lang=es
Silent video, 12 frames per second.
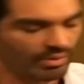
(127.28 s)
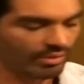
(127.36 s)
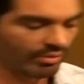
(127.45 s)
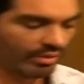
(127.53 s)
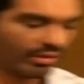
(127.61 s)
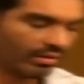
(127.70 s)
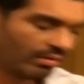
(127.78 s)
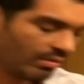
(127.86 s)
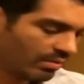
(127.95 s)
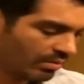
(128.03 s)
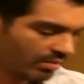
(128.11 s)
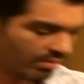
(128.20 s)
Bueno, y,
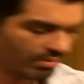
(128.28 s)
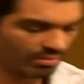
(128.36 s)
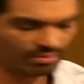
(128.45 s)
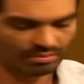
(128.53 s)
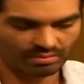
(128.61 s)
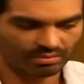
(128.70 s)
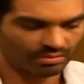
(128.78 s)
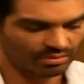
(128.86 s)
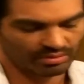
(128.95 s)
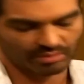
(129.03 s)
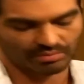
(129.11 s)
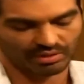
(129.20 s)

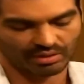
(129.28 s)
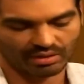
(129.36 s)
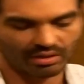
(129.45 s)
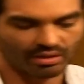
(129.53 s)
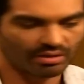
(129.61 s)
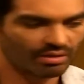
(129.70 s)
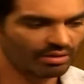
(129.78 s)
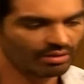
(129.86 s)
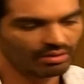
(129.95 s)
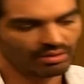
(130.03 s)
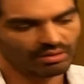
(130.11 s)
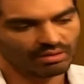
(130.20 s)
y también a,
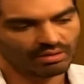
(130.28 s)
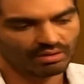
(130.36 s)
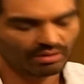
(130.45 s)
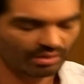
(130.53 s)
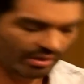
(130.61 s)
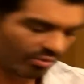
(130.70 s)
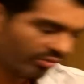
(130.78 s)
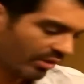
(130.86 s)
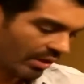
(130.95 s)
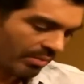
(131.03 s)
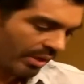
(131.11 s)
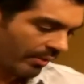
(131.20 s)
a
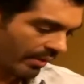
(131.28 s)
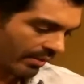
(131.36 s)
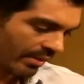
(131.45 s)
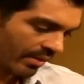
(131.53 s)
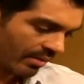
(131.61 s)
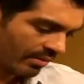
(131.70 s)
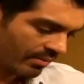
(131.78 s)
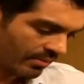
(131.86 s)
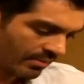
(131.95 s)
renunciar a mi libertad.